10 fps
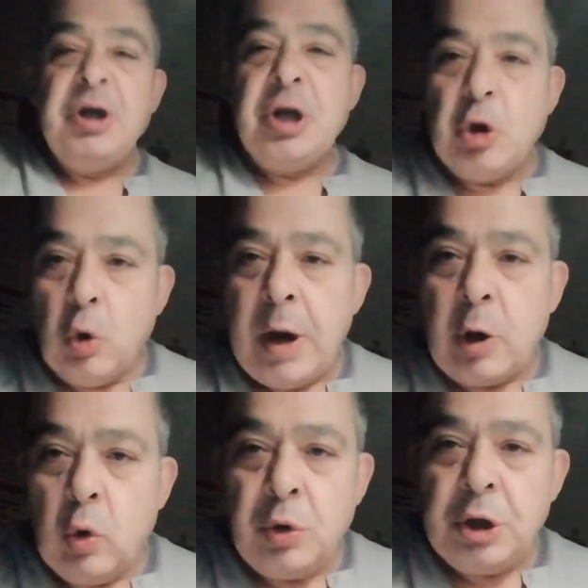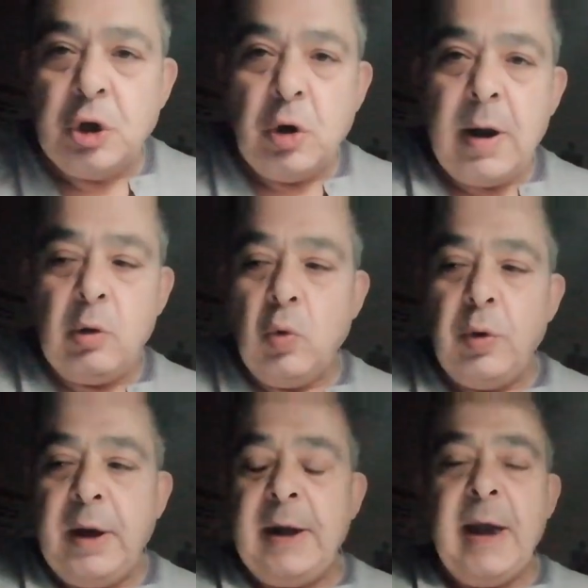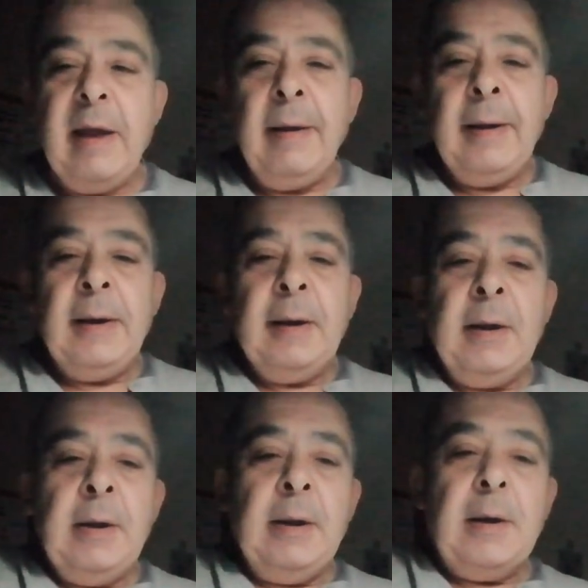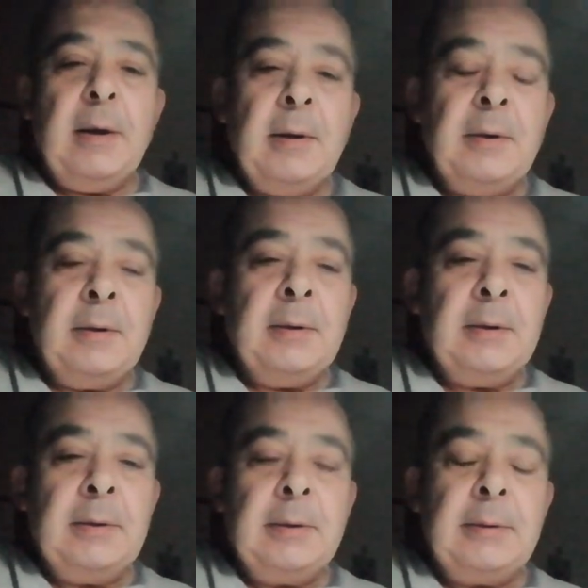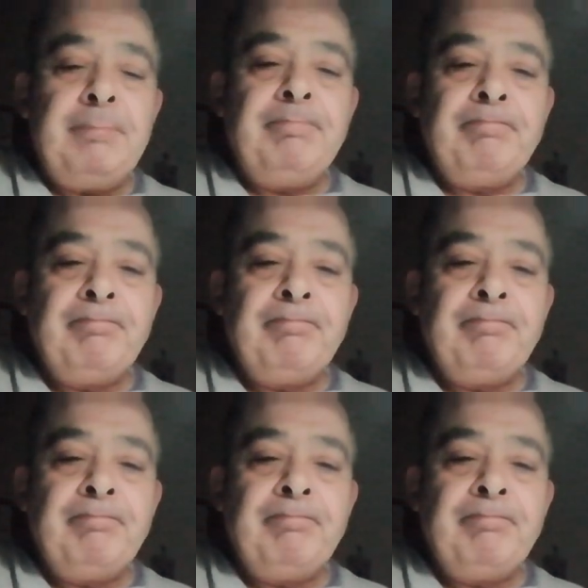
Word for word: ci sono alcuni giocatori che uh,